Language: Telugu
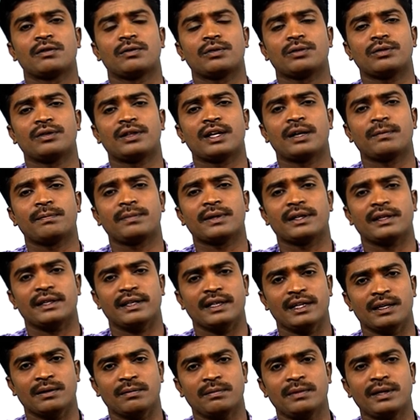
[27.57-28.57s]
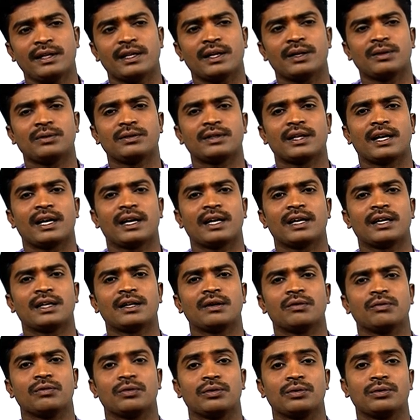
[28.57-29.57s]
వృద్ధాప్య దినం మీద అడుగుతాడా
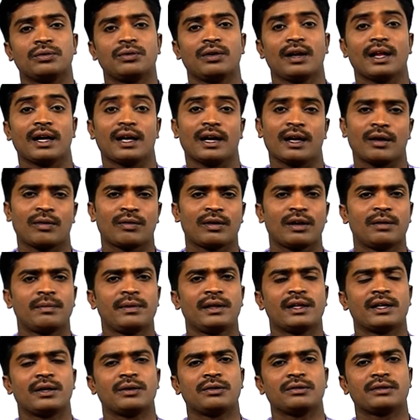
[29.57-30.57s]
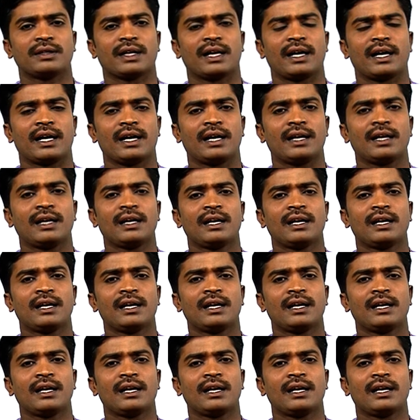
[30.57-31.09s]
వృద్ధుల హక్కుల మీద అడుగుతాడా